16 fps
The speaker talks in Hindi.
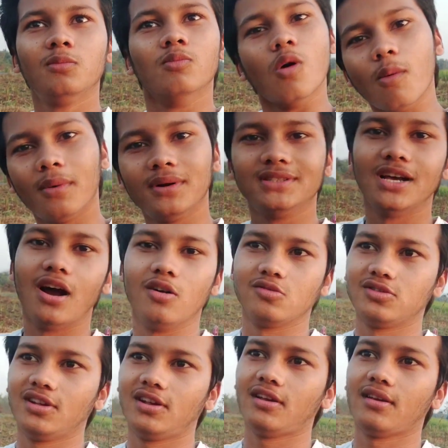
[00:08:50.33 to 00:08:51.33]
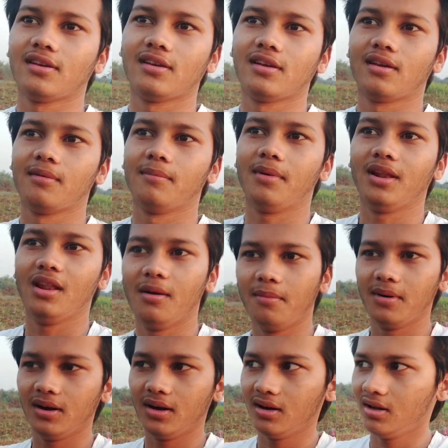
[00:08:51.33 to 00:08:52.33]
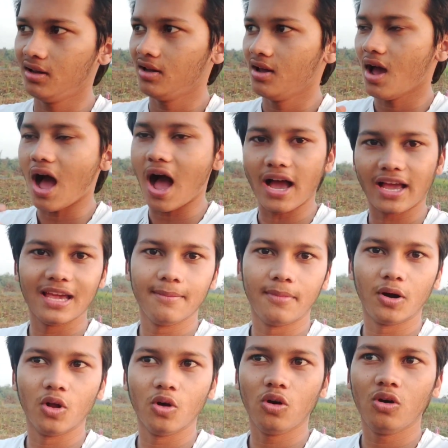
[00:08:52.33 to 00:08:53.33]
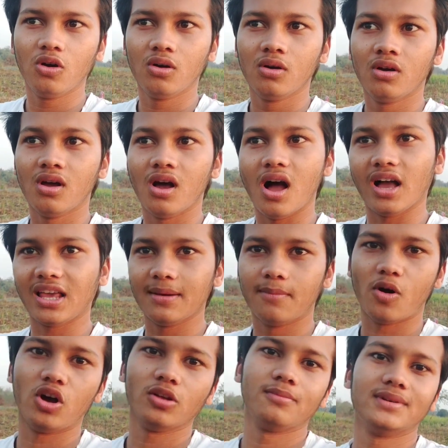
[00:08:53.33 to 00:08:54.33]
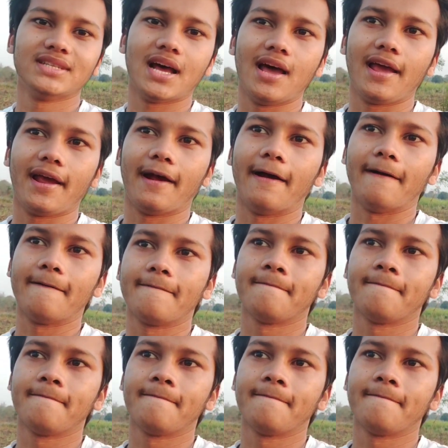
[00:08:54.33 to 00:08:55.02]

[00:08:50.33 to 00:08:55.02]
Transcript: वो मज़ा आओ उसे मतलब आगे बढ़ो आगे बहुत मज़ा आएगा